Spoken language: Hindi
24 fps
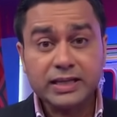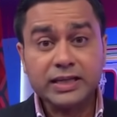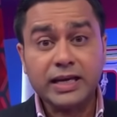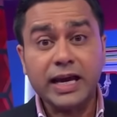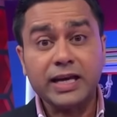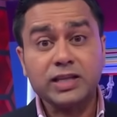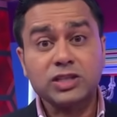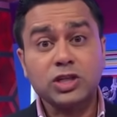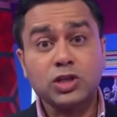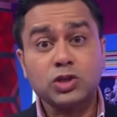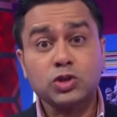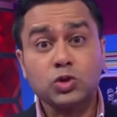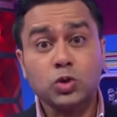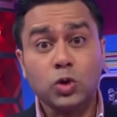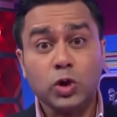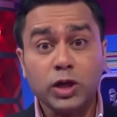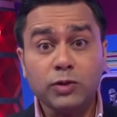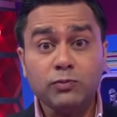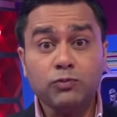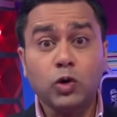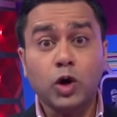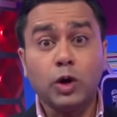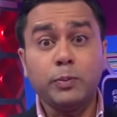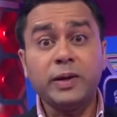कैचेस
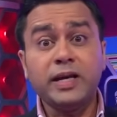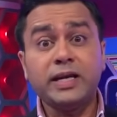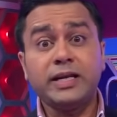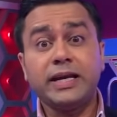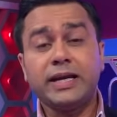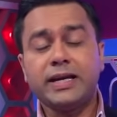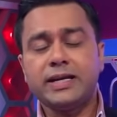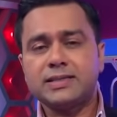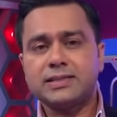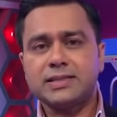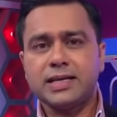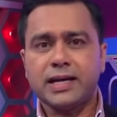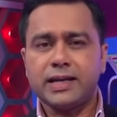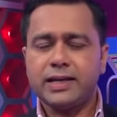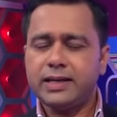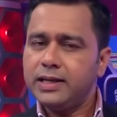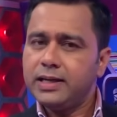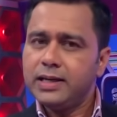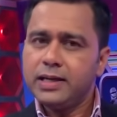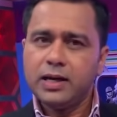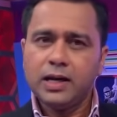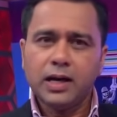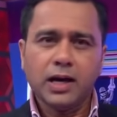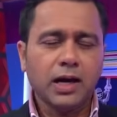छोड़ी वो भी ढेर सारी
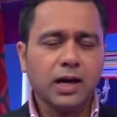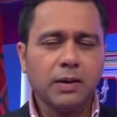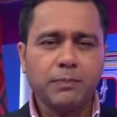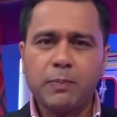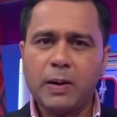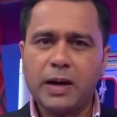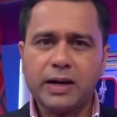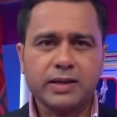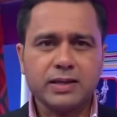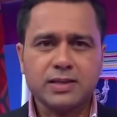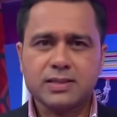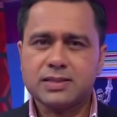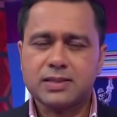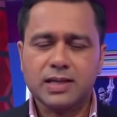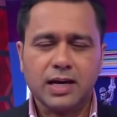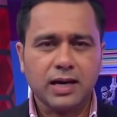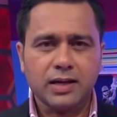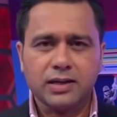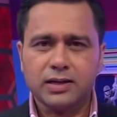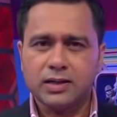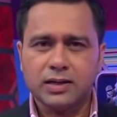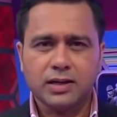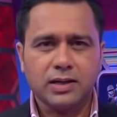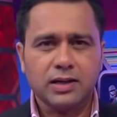
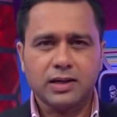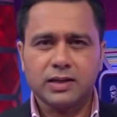पाकिस्तान